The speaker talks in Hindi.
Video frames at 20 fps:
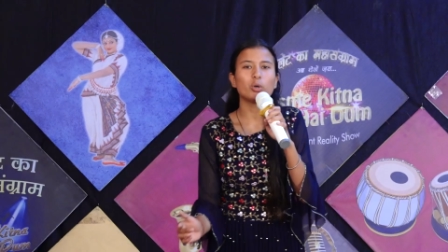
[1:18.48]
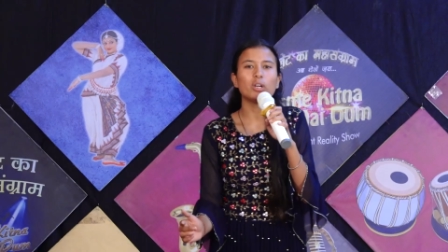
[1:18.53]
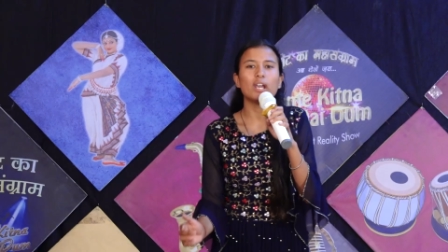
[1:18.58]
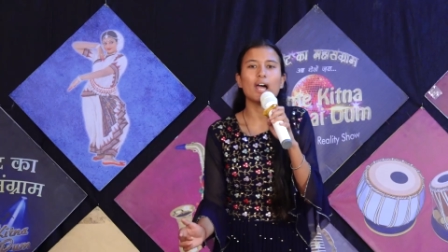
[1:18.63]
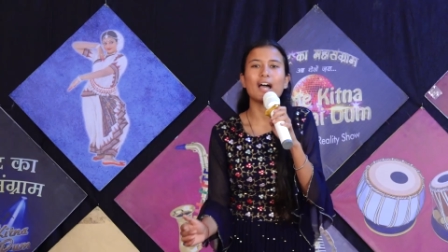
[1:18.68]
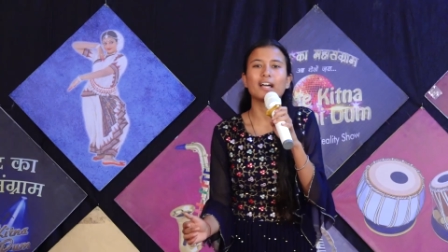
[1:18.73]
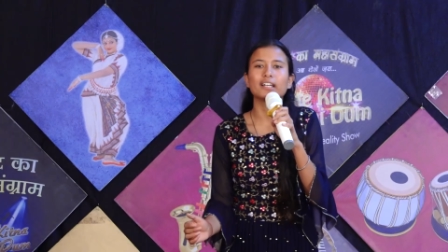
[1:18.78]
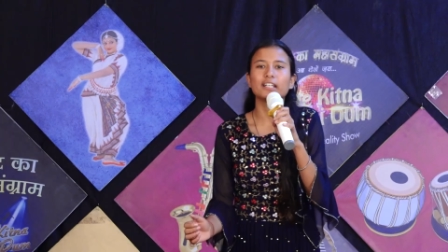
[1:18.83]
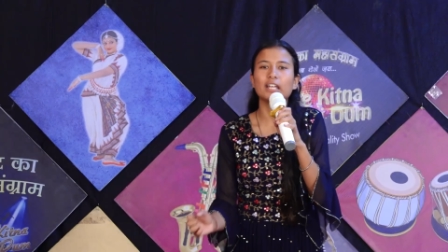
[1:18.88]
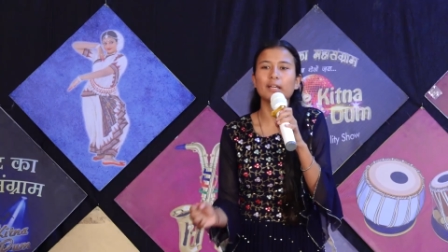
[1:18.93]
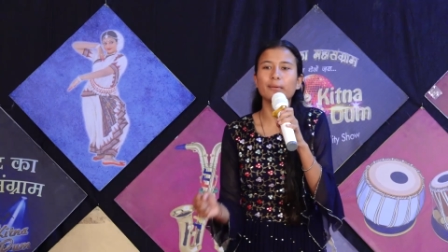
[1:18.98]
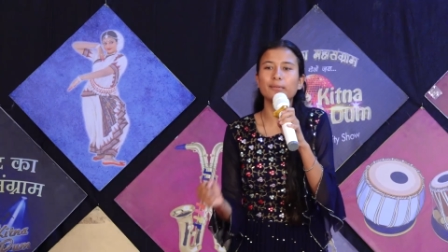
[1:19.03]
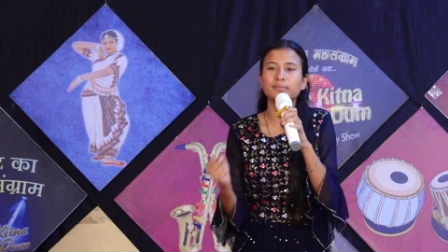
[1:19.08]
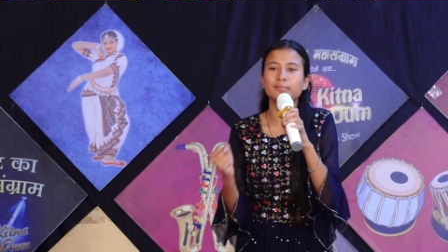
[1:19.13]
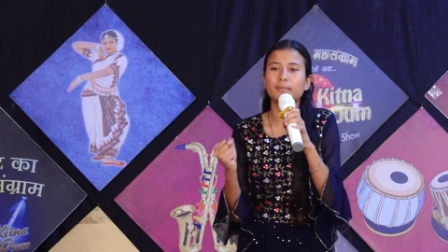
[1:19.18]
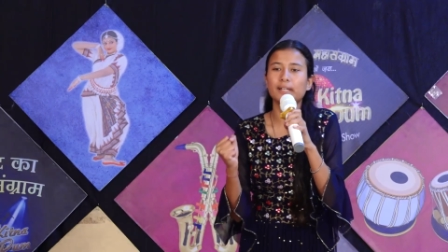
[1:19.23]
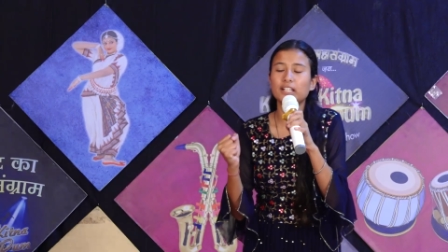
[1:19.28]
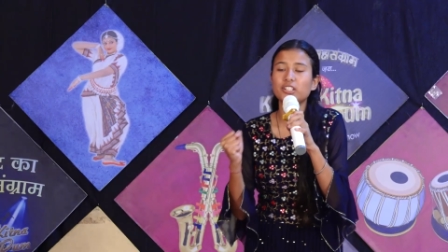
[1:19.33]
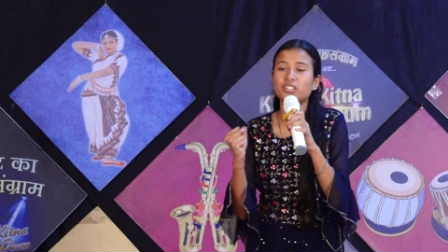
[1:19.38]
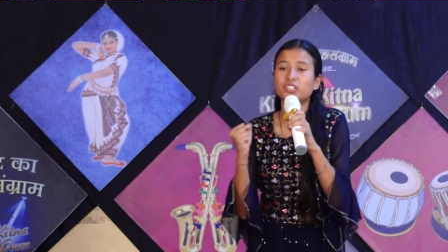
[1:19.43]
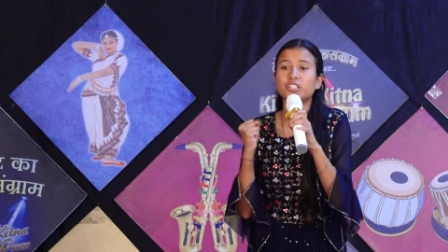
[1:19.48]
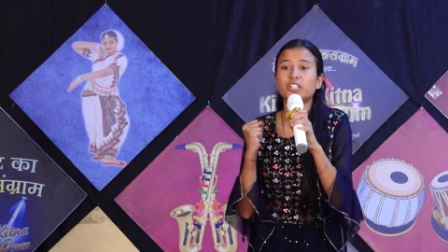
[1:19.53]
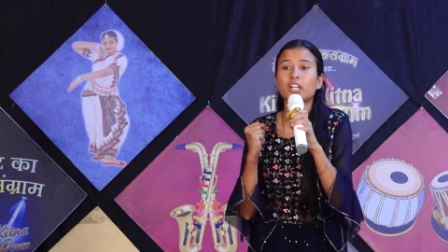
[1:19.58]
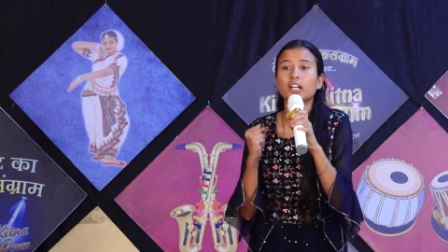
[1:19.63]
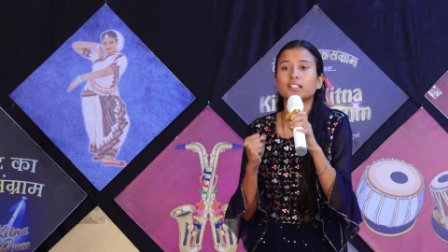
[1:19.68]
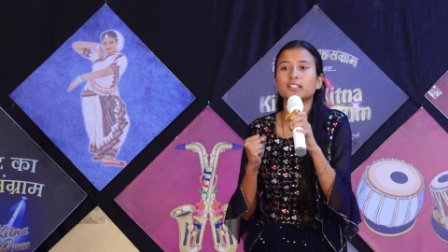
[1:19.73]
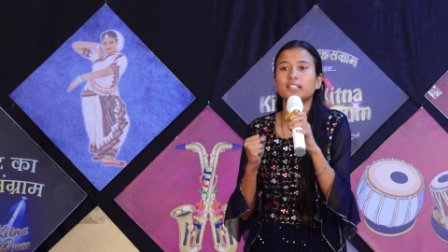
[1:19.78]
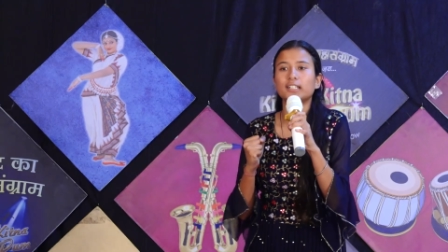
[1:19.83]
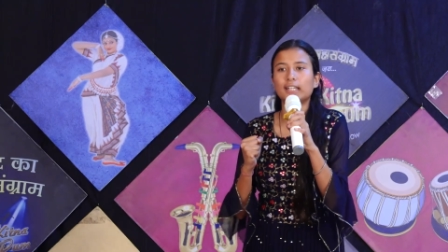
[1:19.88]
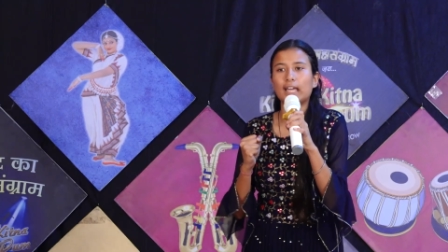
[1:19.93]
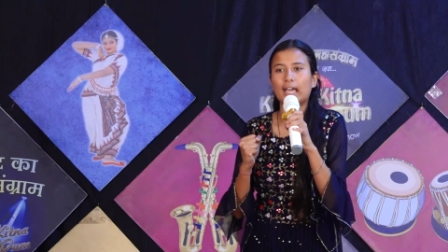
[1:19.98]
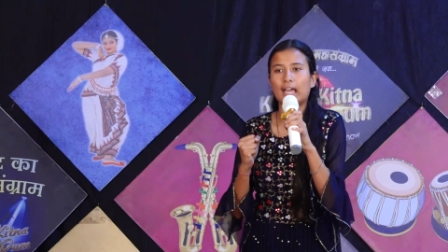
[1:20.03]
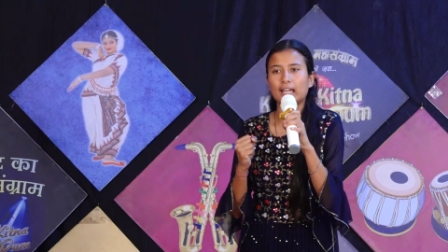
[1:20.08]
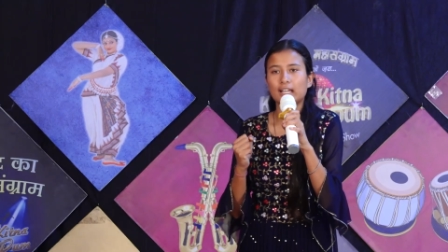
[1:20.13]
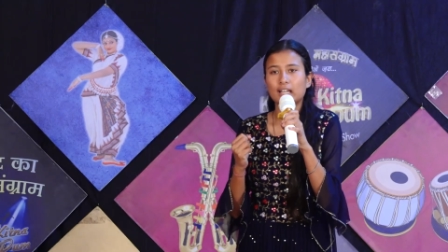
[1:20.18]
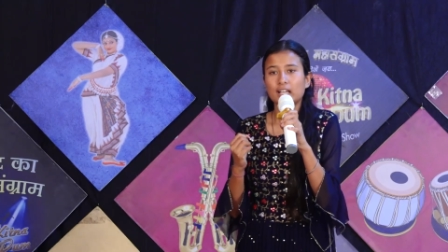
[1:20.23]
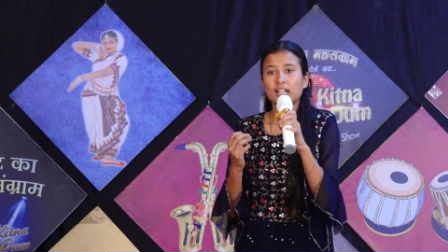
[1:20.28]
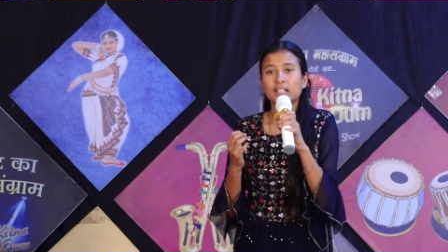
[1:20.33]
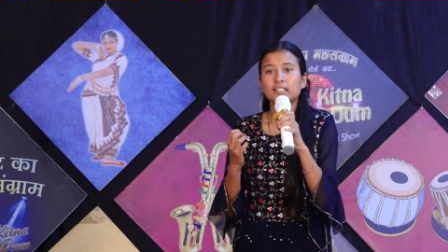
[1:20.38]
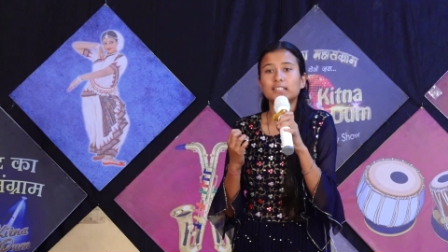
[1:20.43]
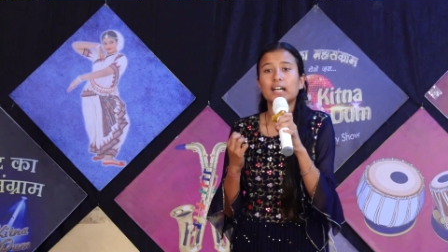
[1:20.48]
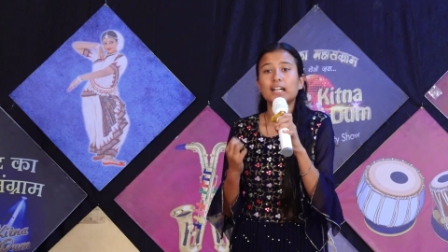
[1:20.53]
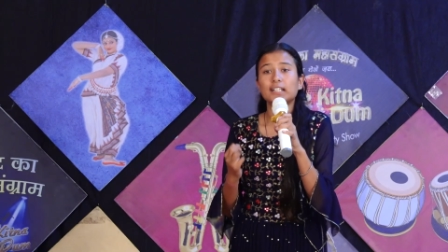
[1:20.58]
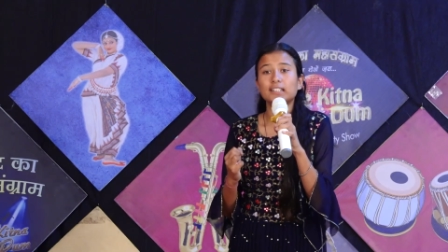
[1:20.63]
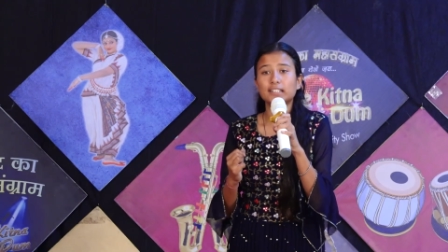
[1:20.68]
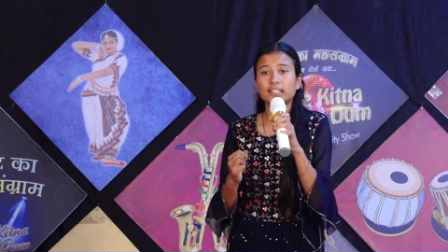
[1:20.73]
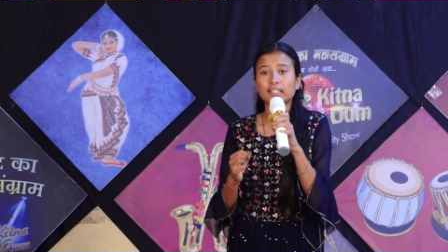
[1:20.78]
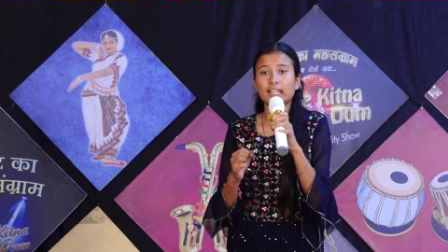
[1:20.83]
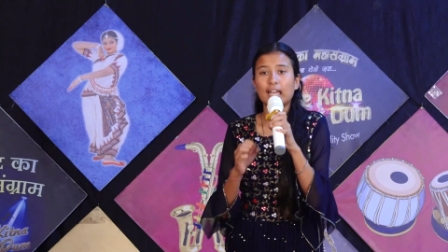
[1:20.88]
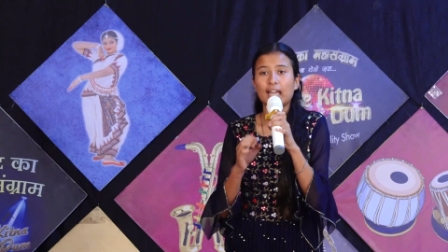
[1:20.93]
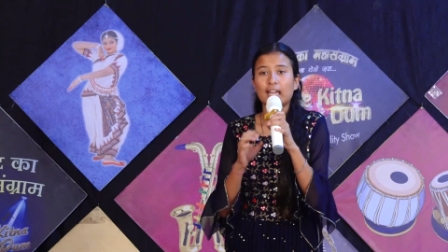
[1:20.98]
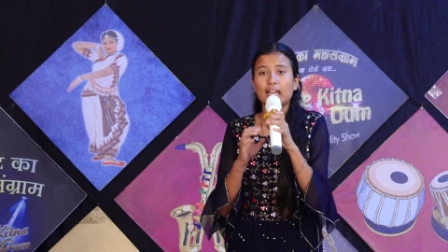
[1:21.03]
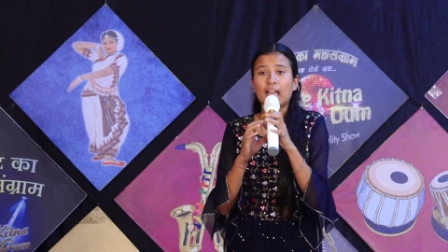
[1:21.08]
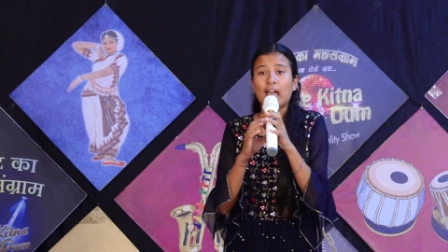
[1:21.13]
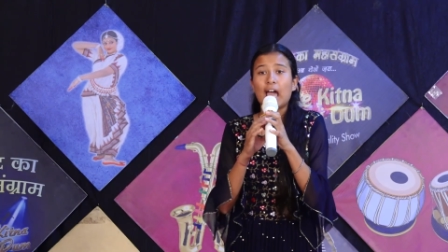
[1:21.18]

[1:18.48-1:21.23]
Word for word: को लांगने में झिझकती है डरती है